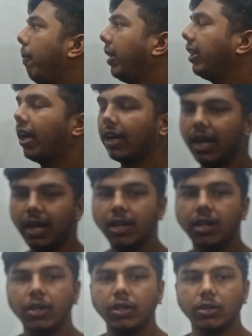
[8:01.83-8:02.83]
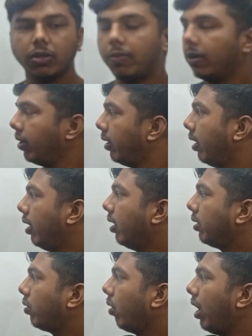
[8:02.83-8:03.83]
पंद्रह का दो सौ पच्चीस
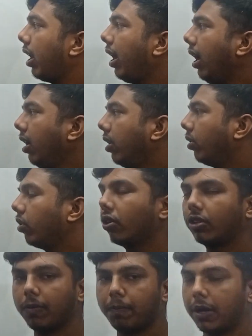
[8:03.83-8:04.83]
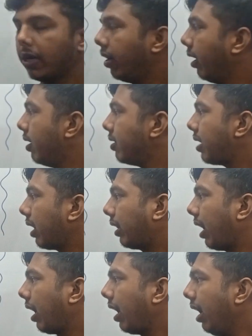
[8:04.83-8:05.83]
सोलह का दो सौ छप्पन
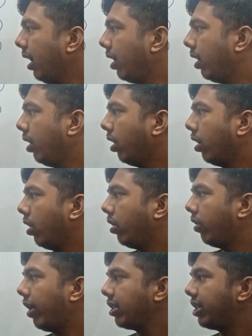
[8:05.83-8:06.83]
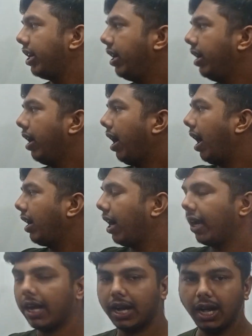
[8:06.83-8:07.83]
सत्रह का दो सौ उनासी
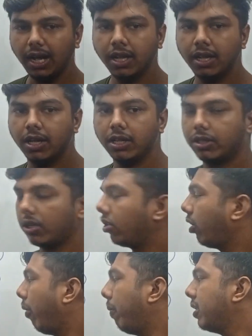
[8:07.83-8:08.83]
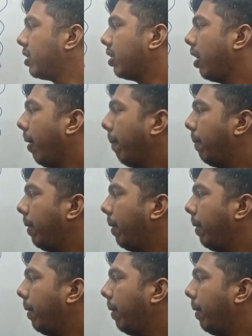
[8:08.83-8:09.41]
अठारह का तीन सौ चौबीस